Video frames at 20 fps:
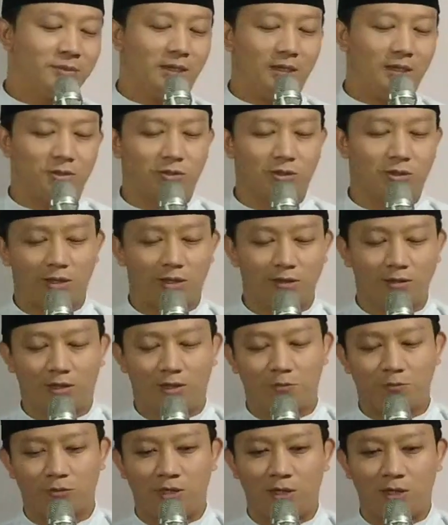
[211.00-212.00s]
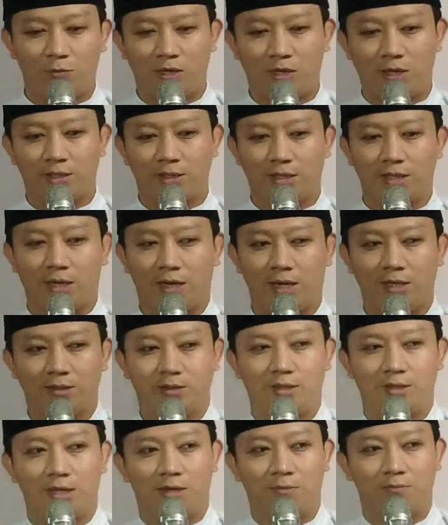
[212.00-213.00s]
Insyaallah mudah-mudahan jadi
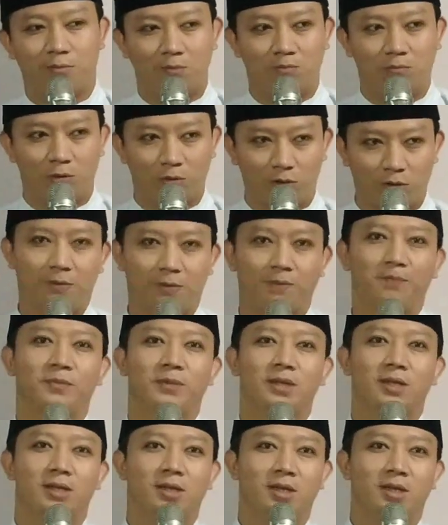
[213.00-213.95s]
haji yang mabrur.